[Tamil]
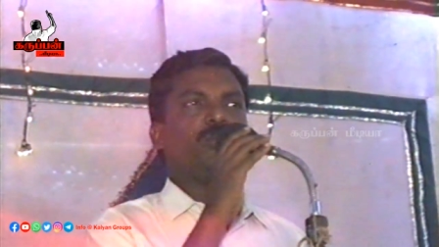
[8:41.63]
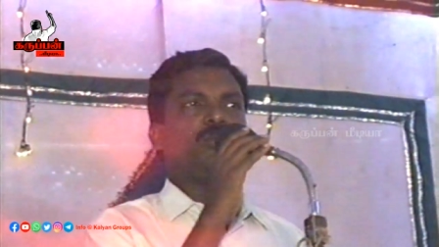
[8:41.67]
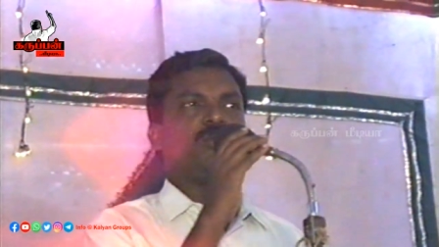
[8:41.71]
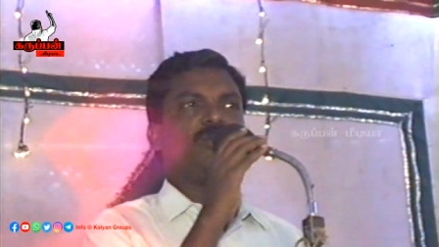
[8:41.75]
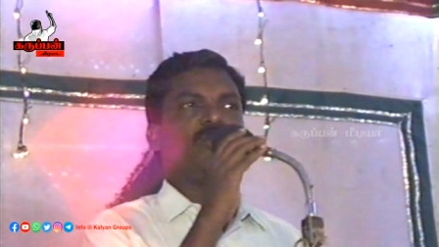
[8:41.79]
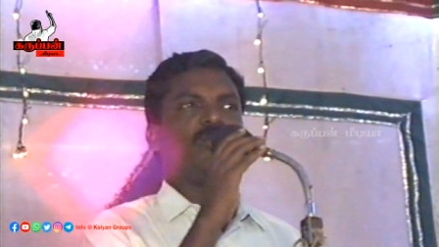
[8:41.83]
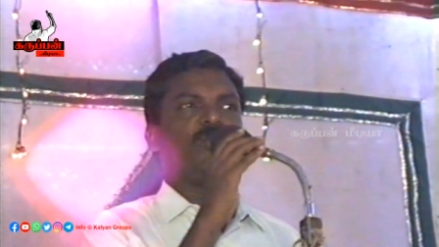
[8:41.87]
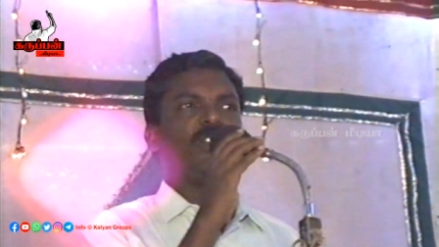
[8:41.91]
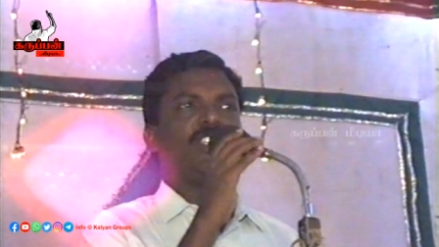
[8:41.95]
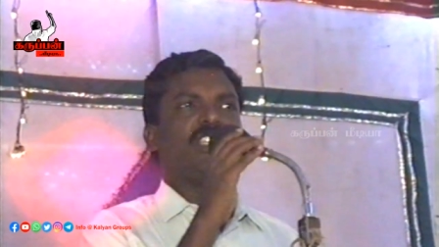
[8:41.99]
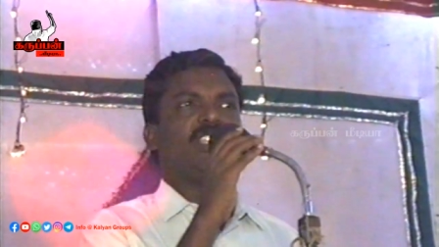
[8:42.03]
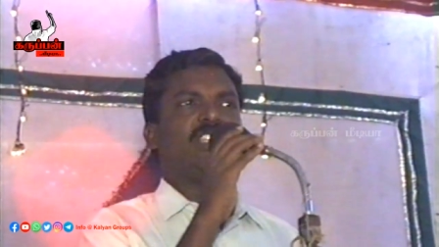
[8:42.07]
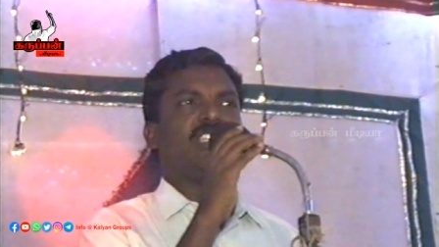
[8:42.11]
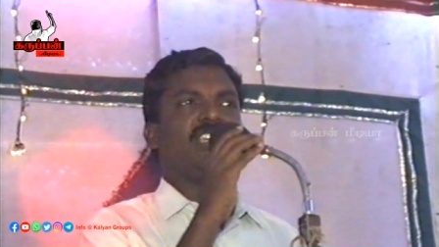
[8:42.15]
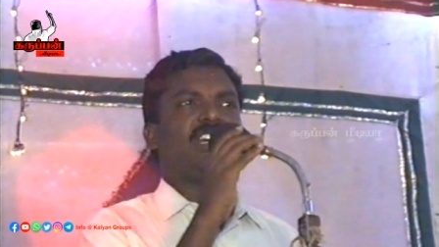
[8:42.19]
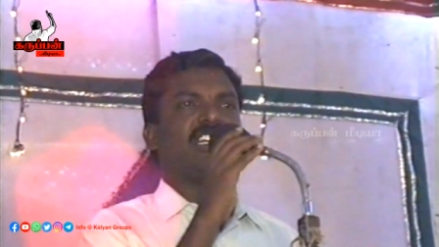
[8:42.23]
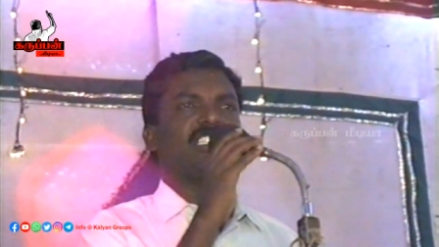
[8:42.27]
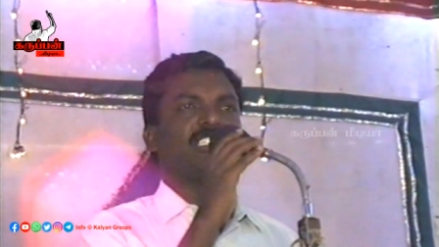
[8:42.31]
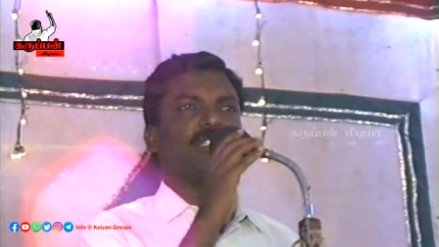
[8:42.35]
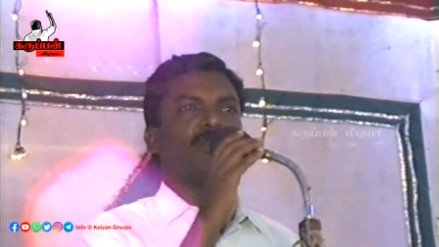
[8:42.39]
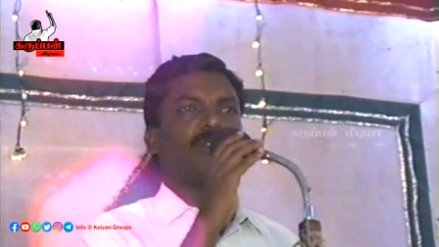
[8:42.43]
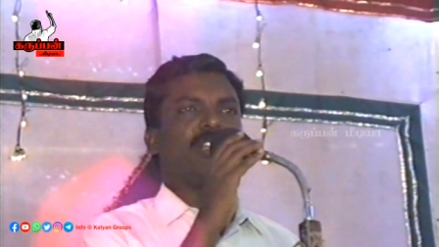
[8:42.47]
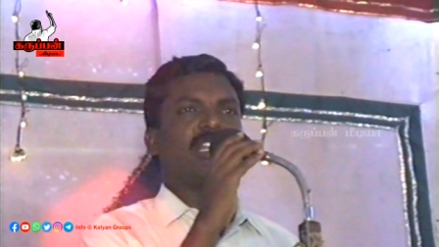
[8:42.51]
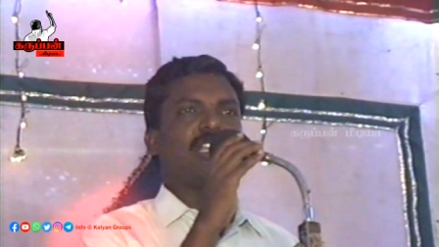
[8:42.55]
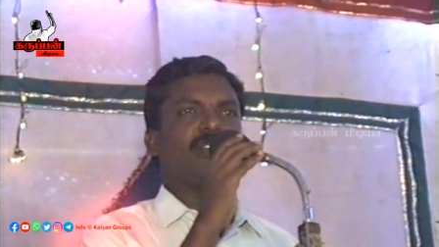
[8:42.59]

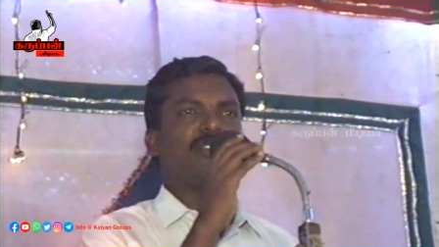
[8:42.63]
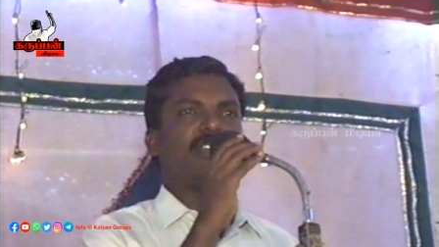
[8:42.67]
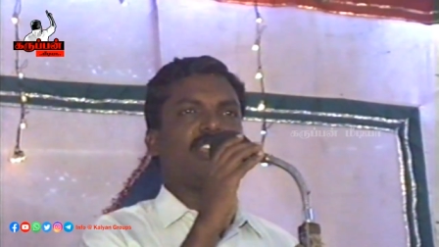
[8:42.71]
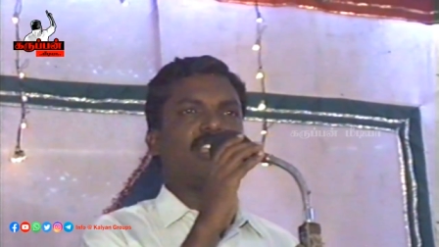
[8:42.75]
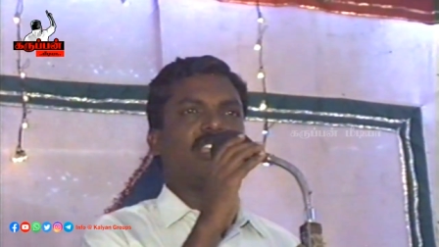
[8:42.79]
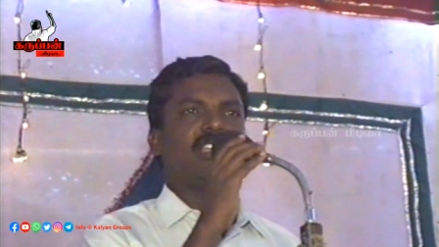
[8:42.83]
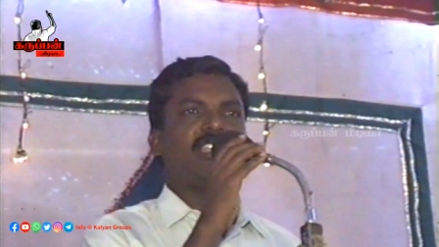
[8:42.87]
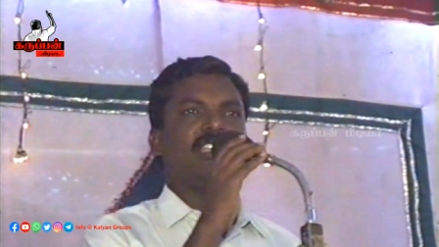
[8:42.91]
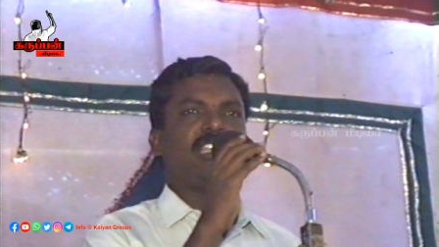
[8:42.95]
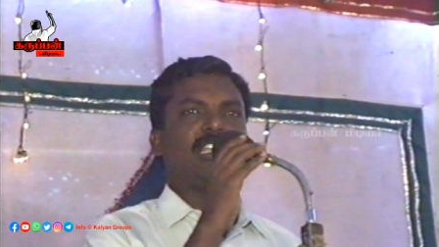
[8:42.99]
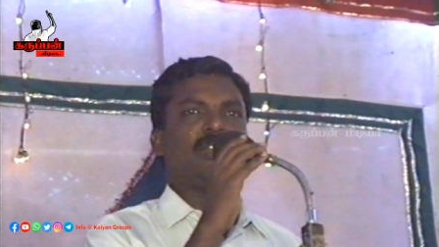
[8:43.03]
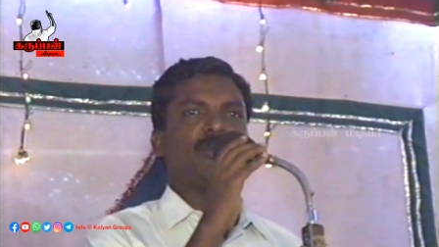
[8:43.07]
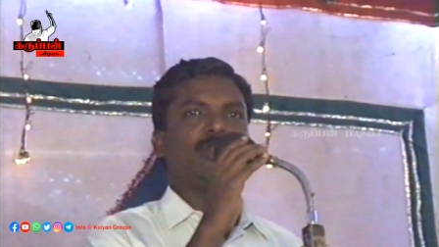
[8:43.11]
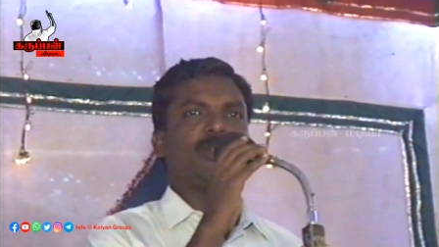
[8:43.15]
வித்தியாசமானவர் என்பதை